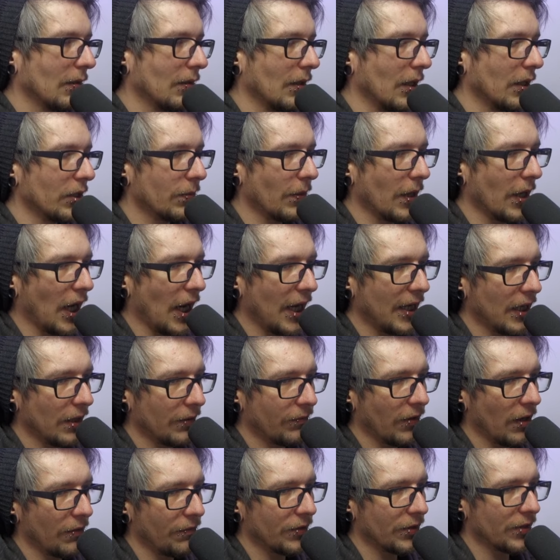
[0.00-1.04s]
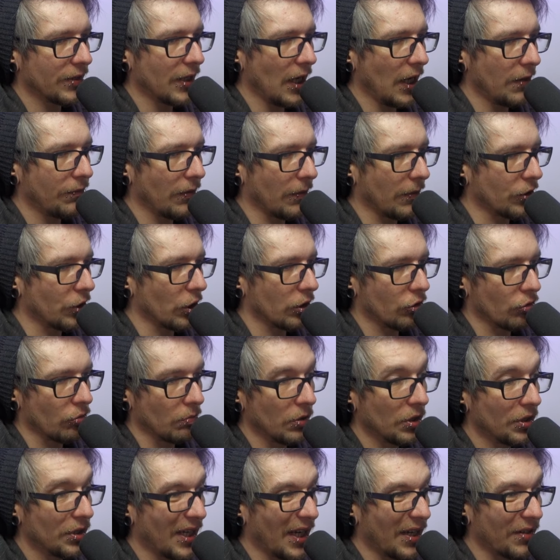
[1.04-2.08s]
Ja, ich meine, ein at ist safe, aber ich hätte
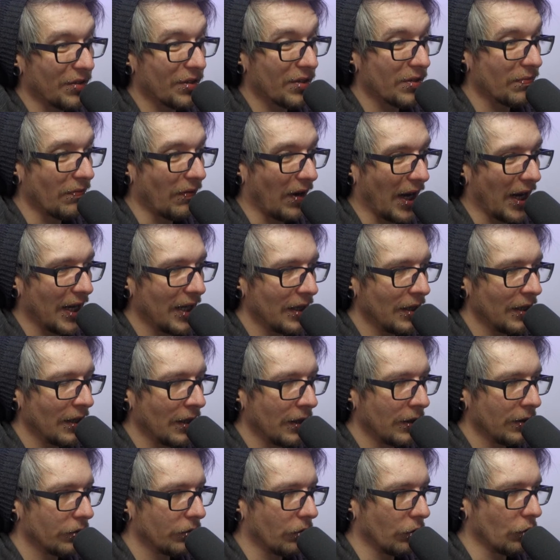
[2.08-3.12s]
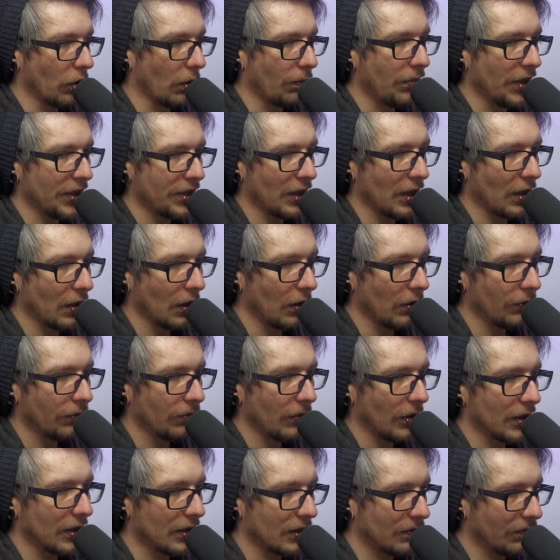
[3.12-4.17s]
zumindest gerne zwei. Könnte auch besser
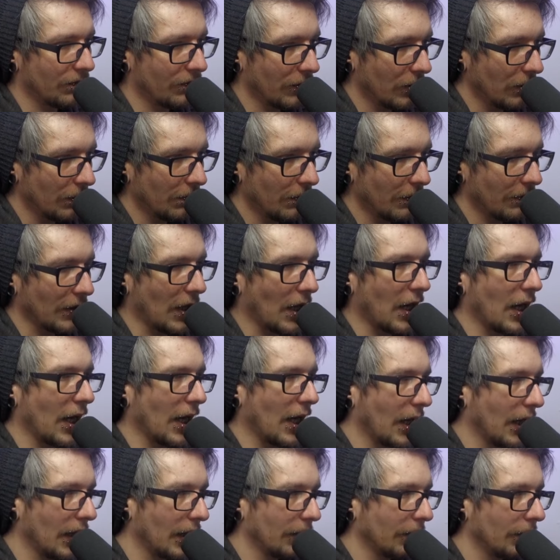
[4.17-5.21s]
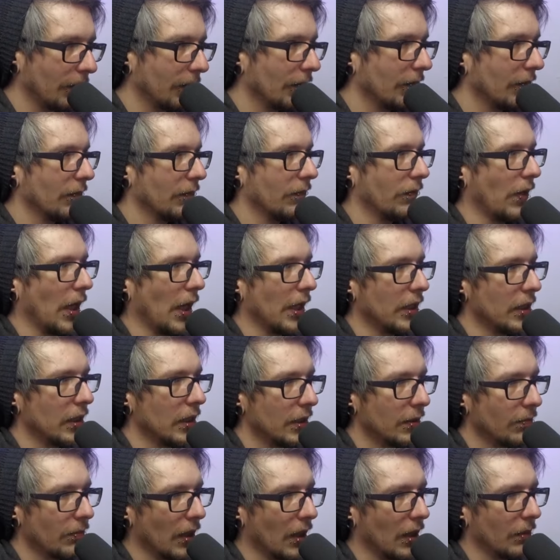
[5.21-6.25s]
laufen als... Guck mal, aha.
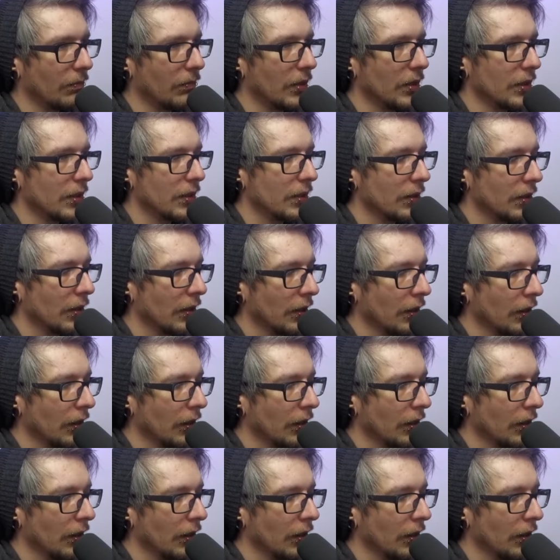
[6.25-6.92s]
Finally mal im Blitz.